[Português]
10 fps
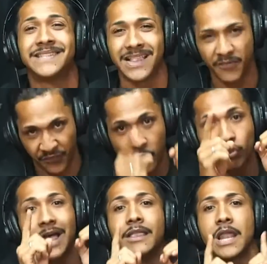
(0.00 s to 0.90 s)
mas a
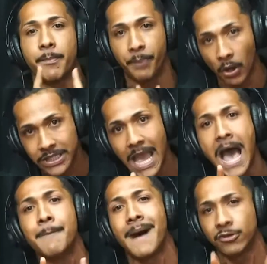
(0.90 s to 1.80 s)
dificuldade ela
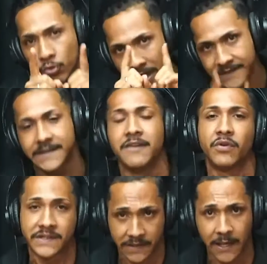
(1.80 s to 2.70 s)
pode
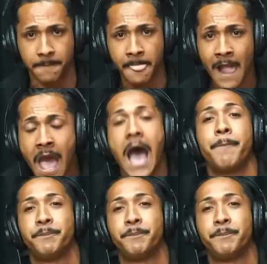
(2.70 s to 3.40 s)
amadurecer você.